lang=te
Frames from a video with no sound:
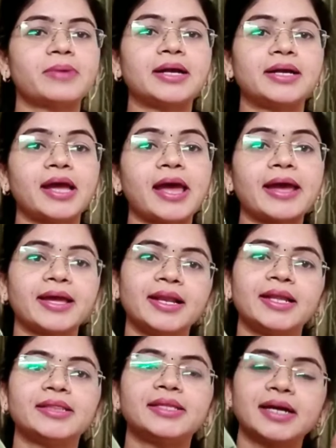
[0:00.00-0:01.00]
అంటే
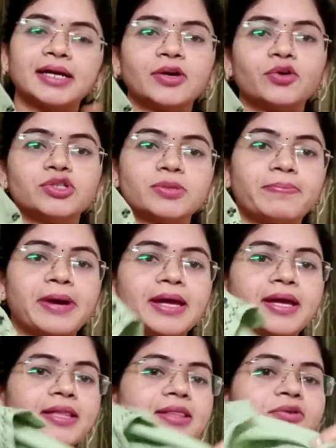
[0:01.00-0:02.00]
యాంకిల్ లెంత్ కంటే కొంచెం
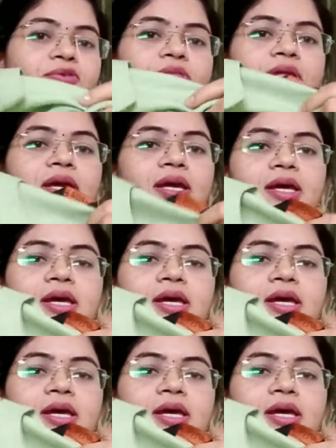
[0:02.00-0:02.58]
పైకైతే ఉంది